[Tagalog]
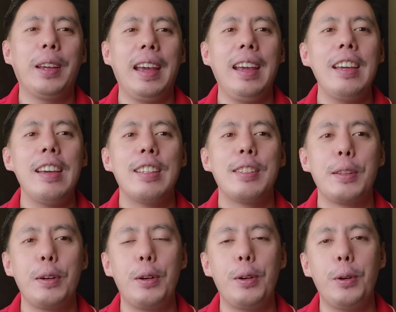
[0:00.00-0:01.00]
okay?
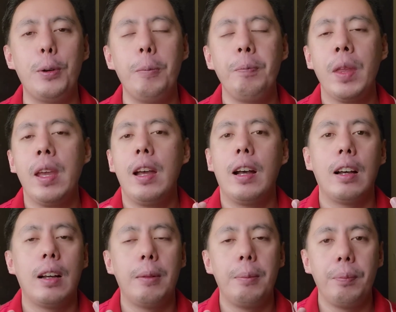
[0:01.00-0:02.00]
So,
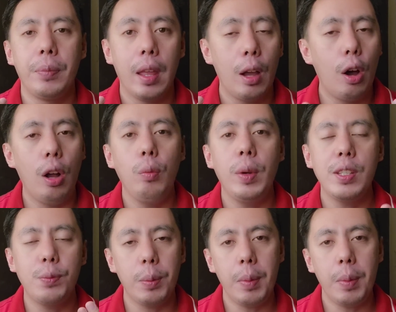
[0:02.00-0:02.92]
um, always